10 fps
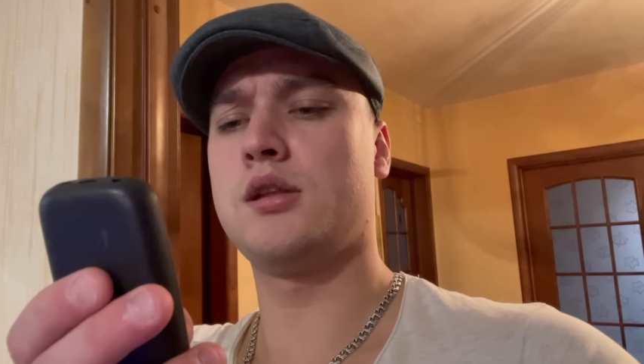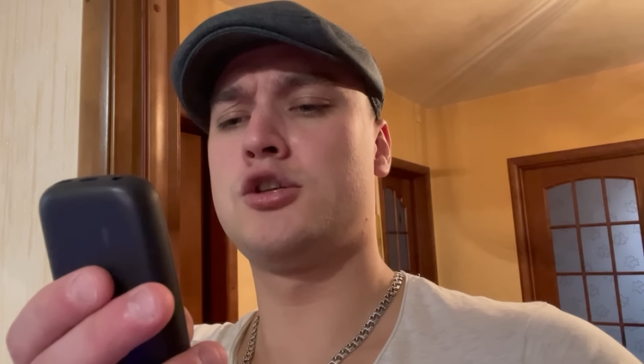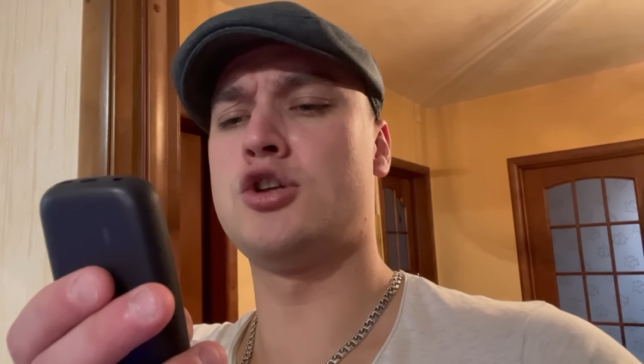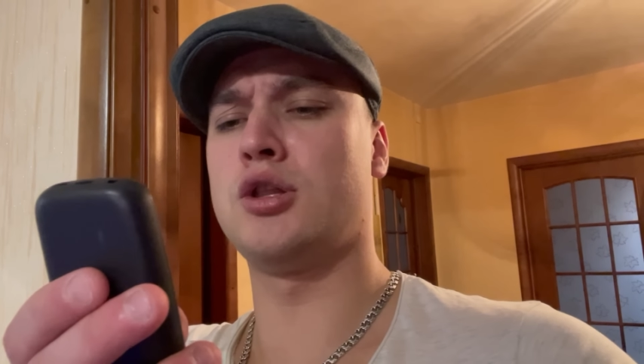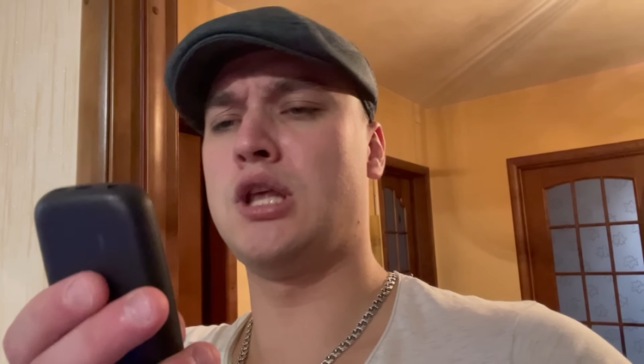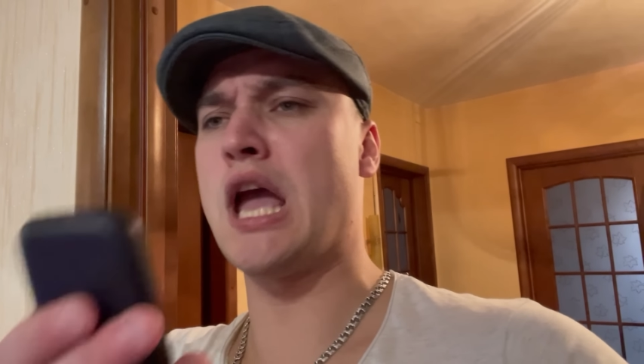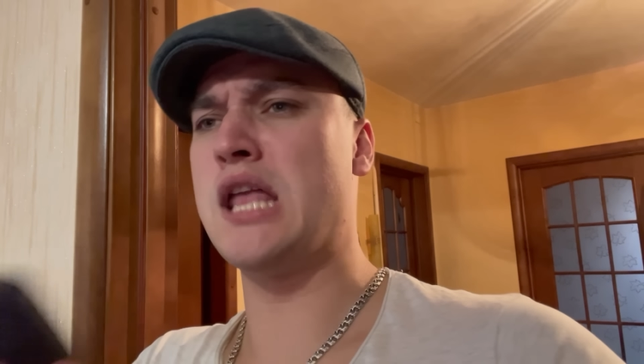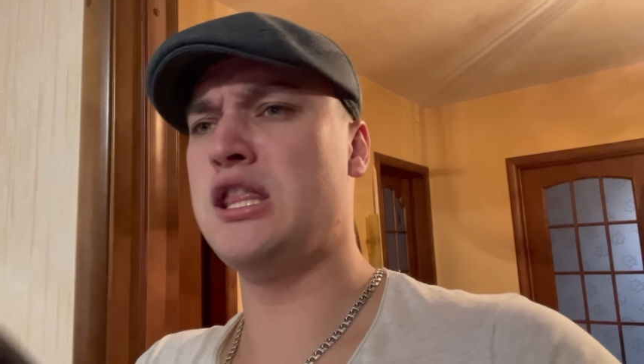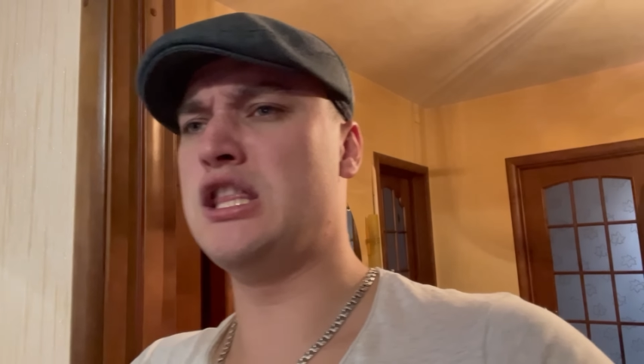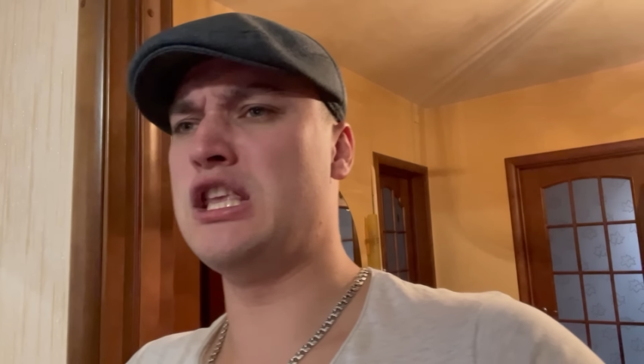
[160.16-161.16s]
Чё-то я
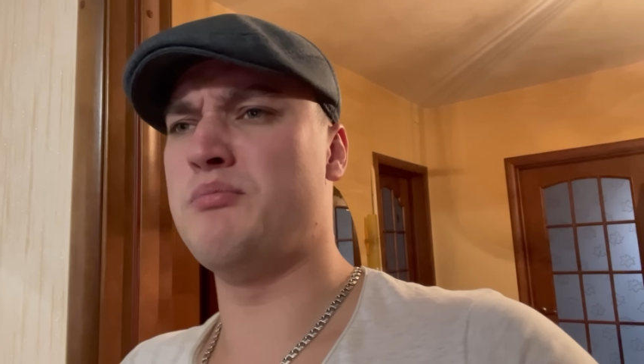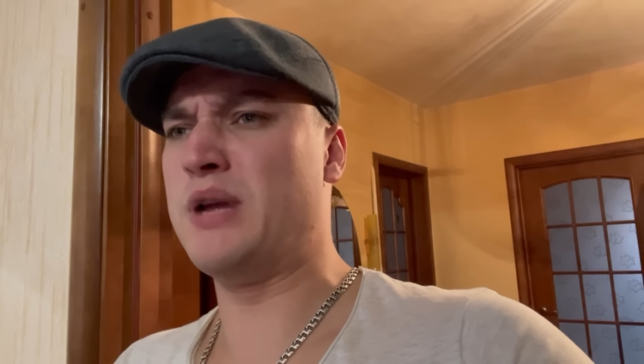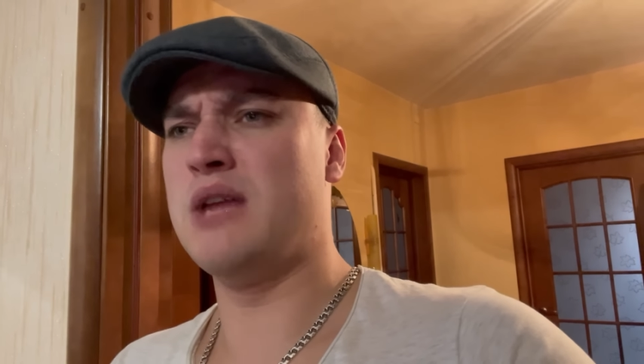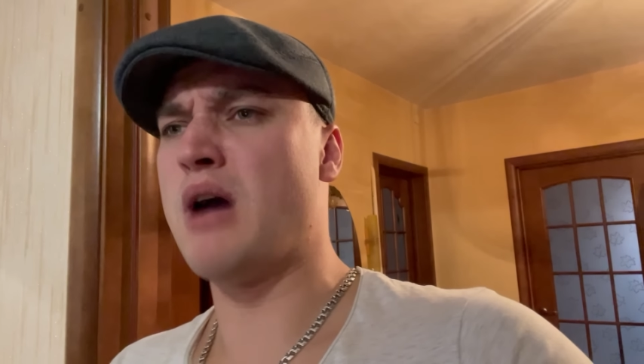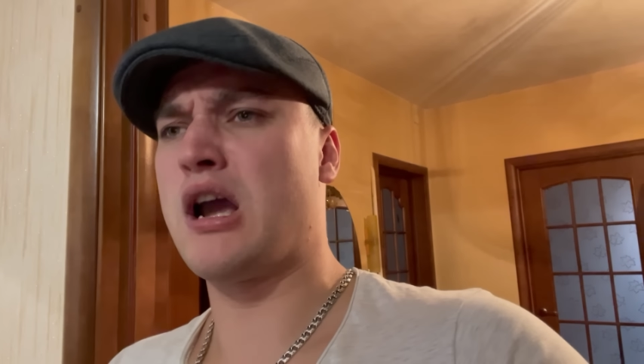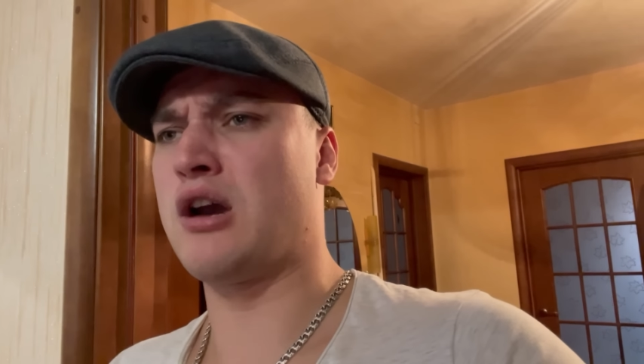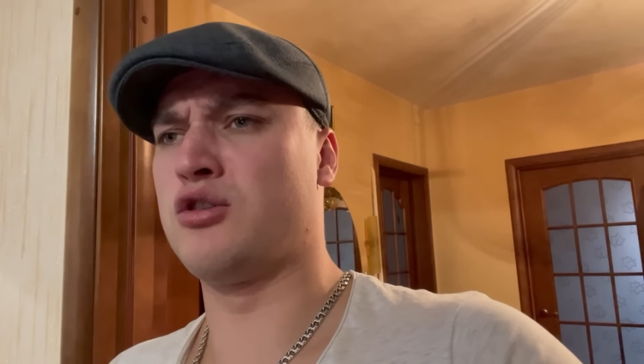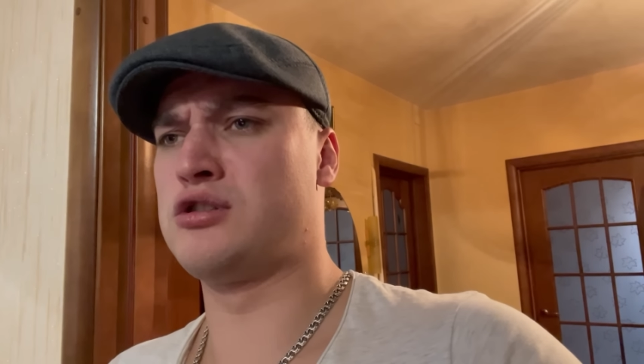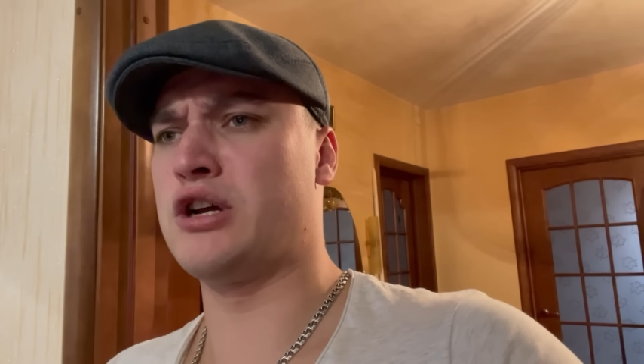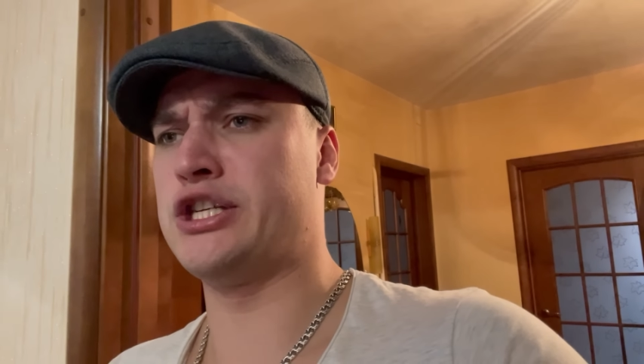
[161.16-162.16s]
не понимаю, как
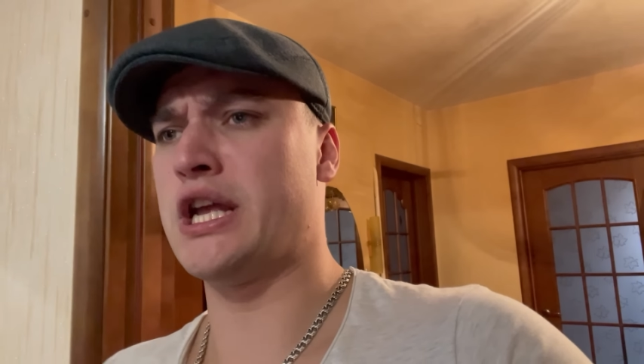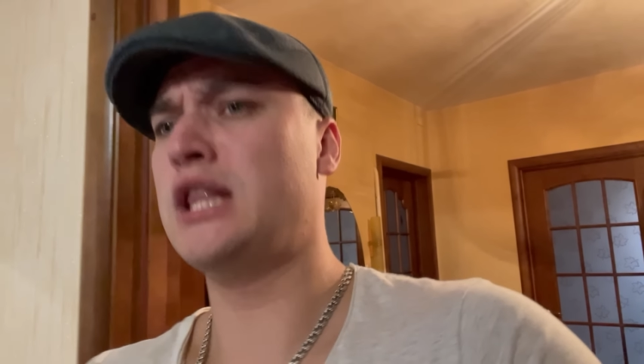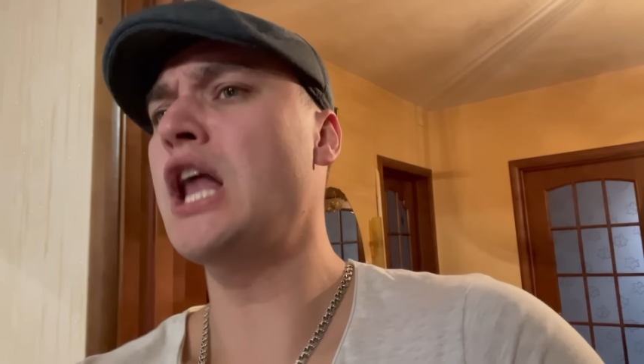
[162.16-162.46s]
ее скачать.